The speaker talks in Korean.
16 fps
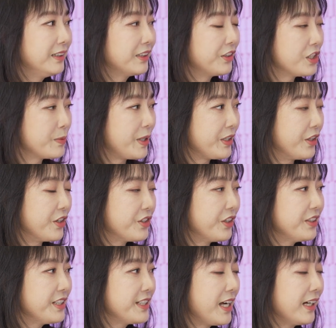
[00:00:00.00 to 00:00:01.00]
그렇지만
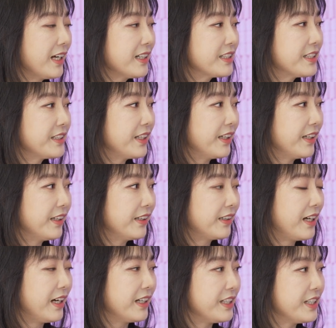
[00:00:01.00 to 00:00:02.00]
여전히
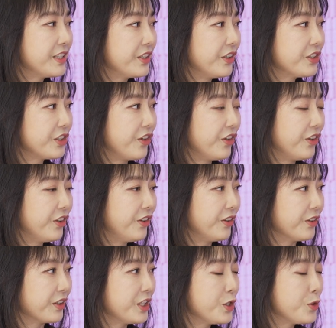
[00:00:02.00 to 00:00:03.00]
사각지대가 있어서 음.